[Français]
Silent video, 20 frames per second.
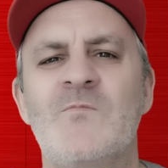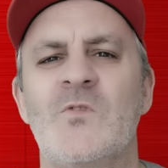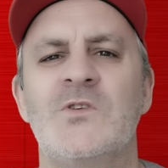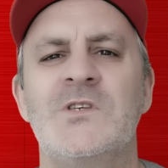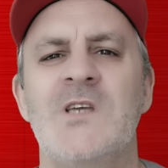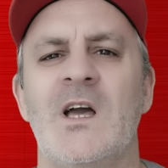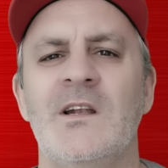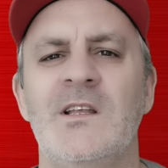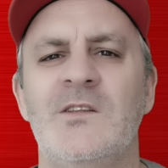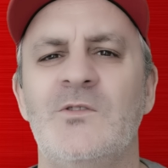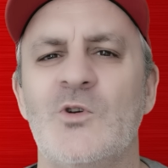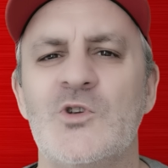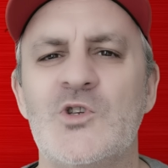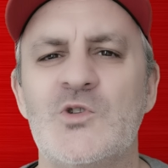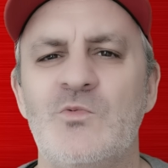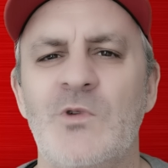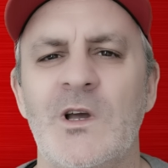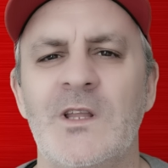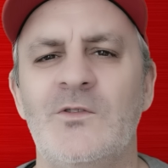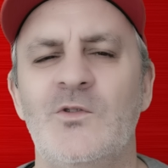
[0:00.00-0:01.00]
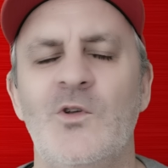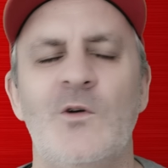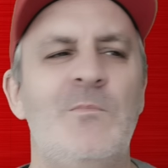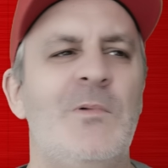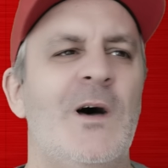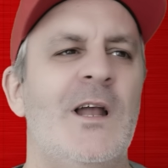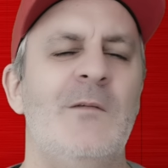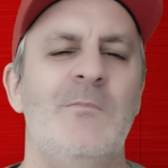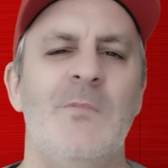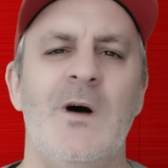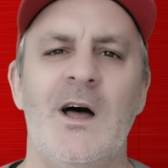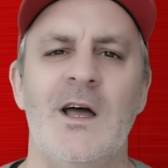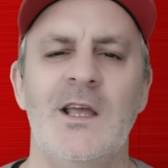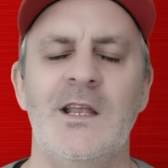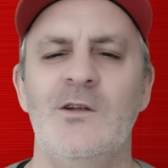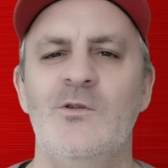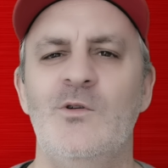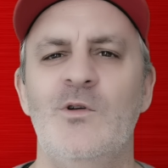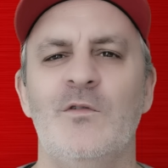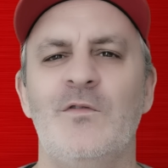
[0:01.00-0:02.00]
Carlitos Wet de Palma,
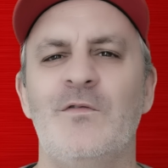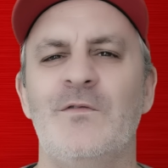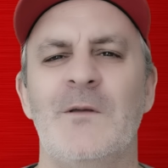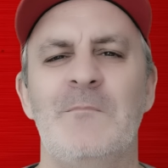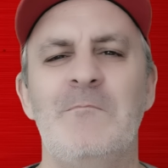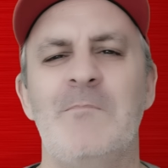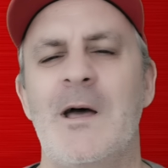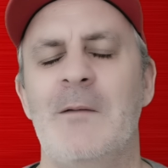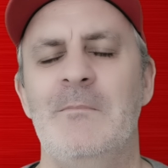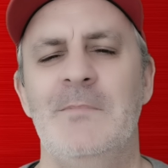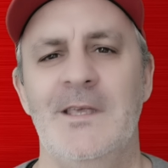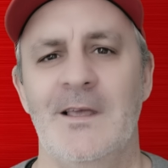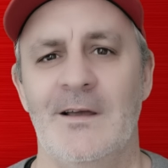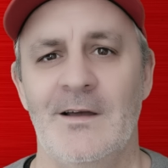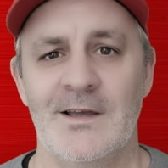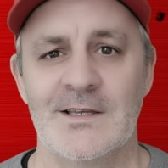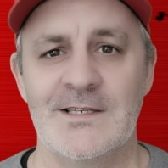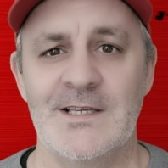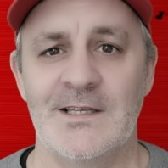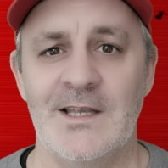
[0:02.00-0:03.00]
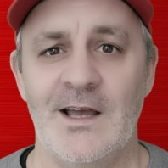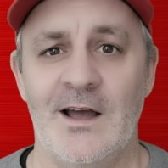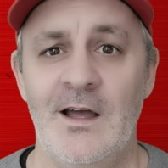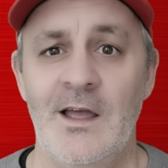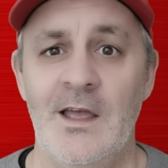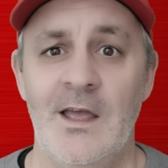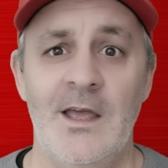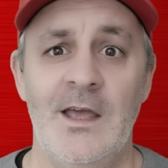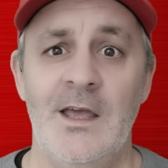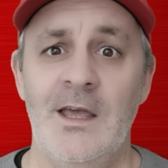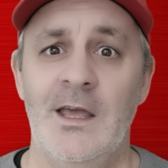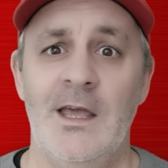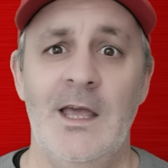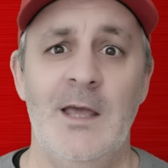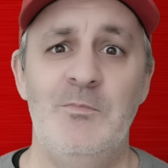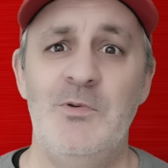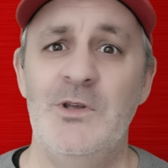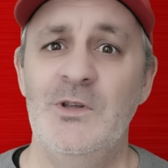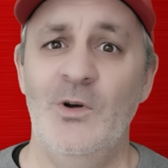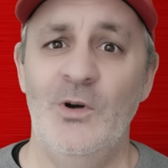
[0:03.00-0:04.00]
il le fait pas bien, etc. Et
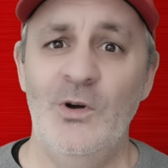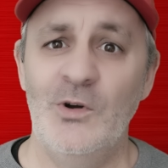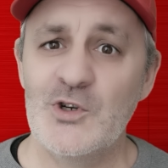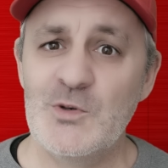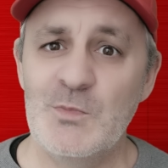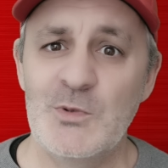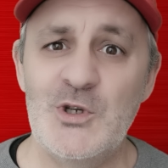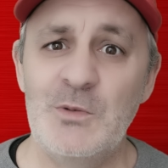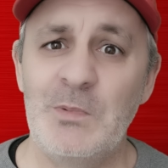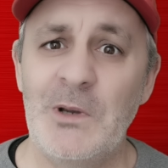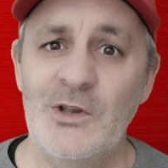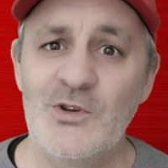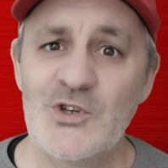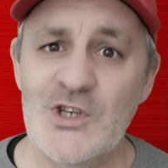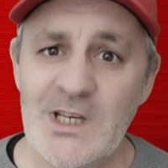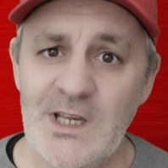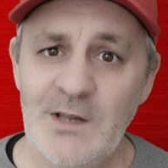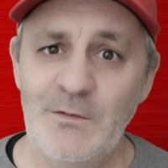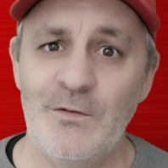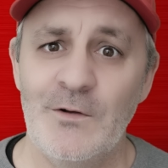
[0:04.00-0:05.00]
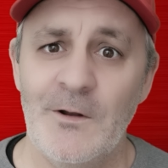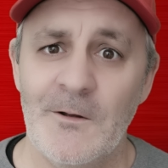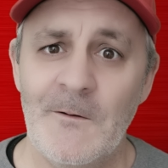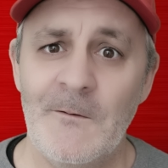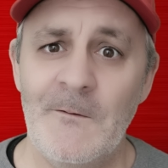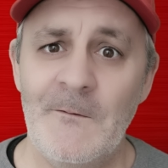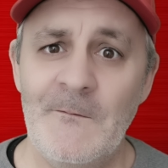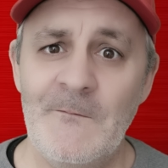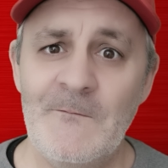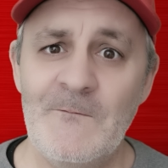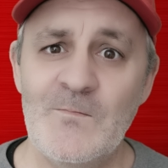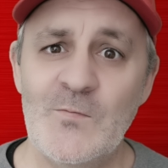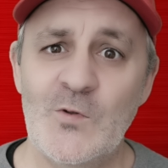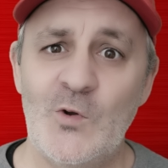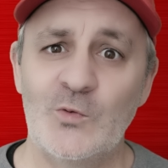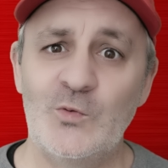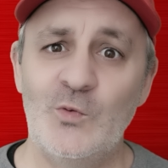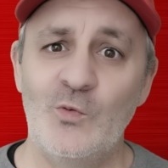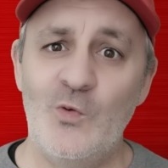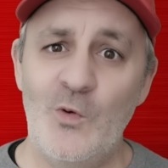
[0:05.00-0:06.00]
puis non, je me suis pris une gifle
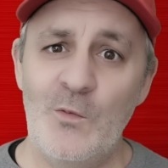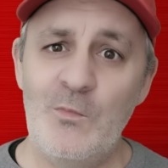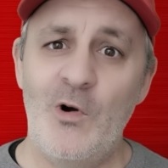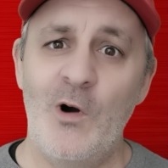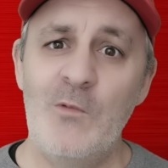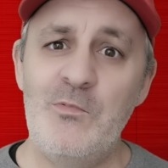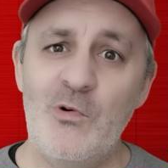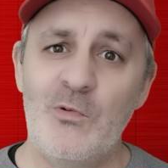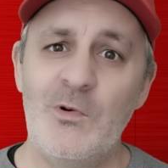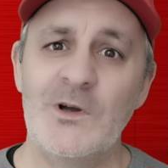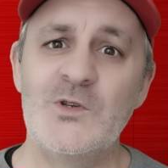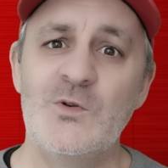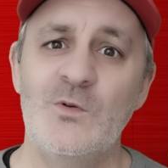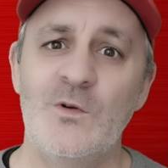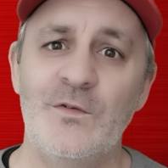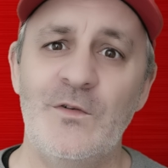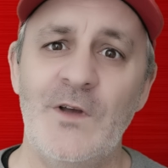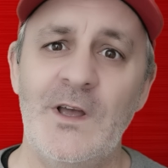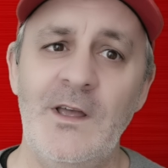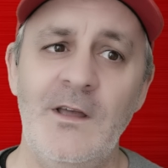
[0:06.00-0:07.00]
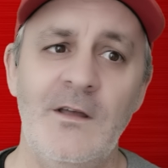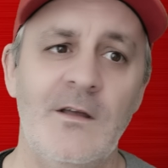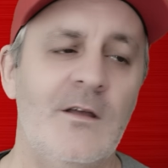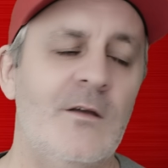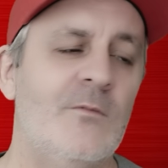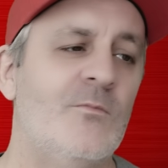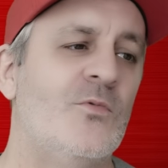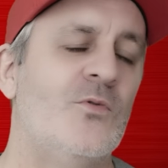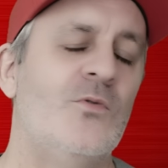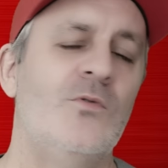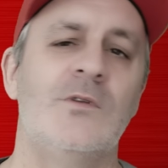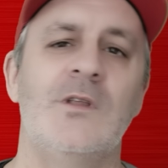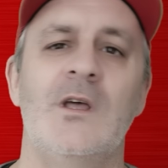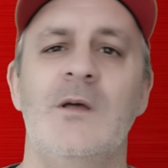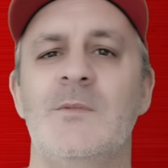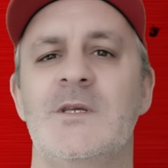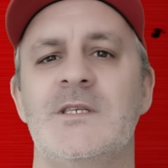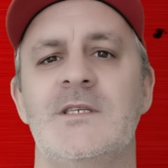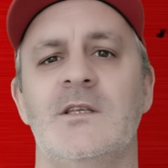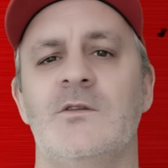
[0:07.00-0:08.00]
Quand on comprend pourquoi tu le fais, putain,
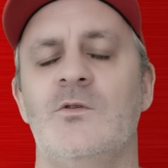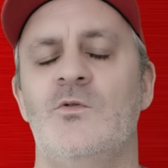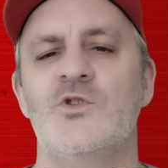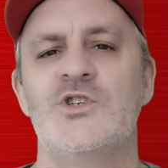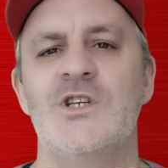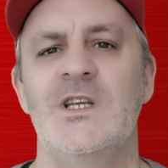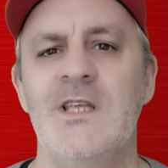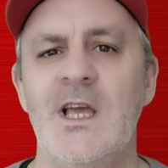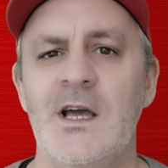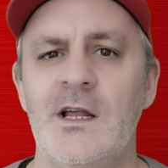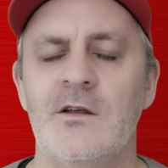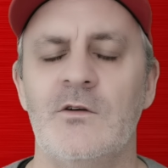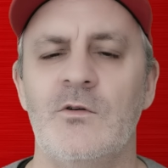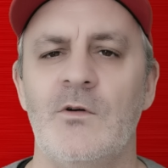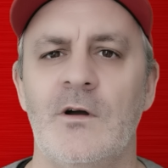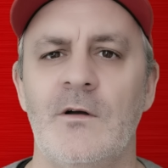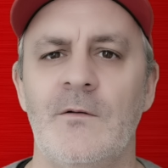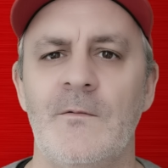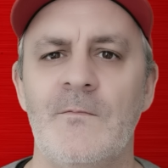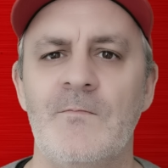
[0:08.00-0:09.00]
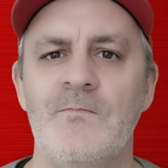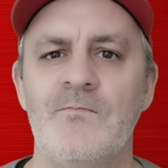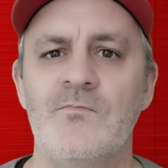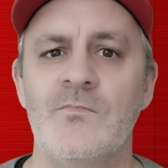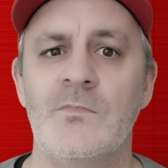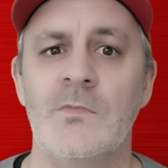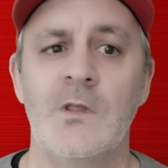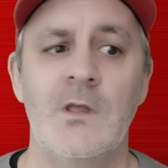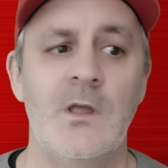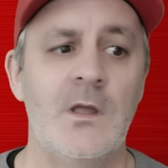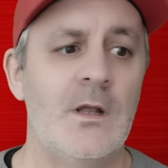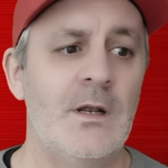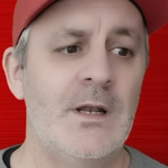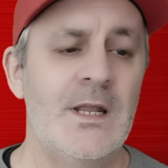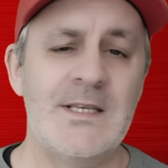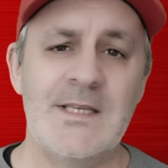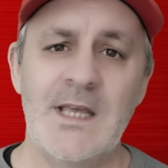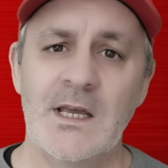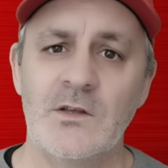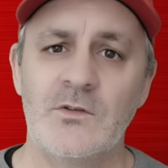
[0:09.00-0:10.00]
mais c'est trop génial, quoi.
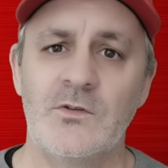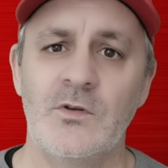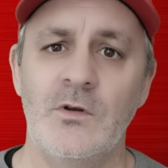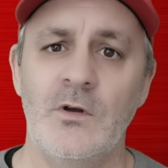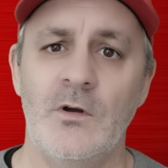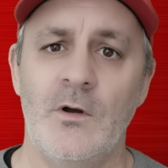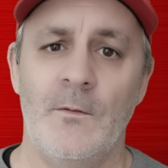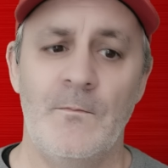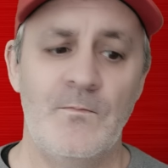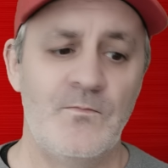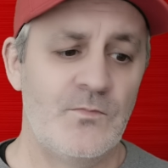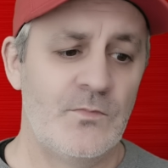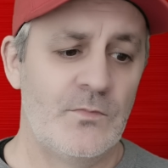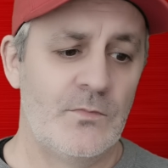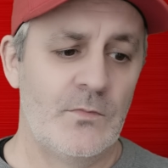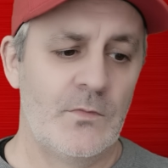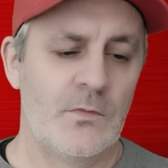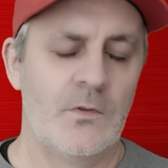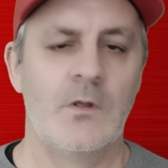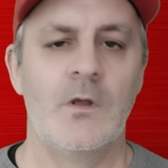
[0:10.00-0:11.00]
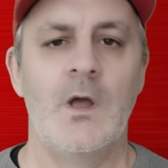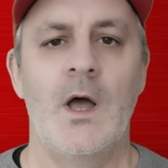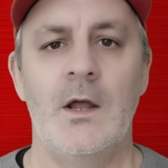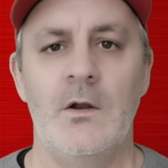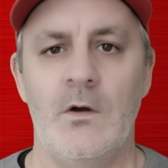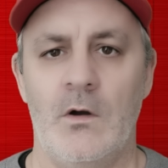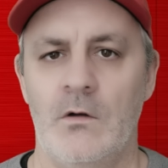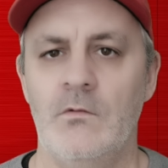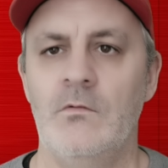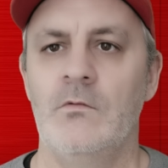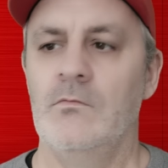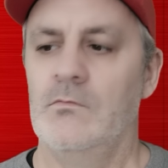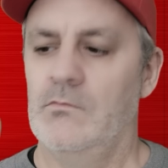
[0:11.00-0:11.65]
Les acteurs. Alors,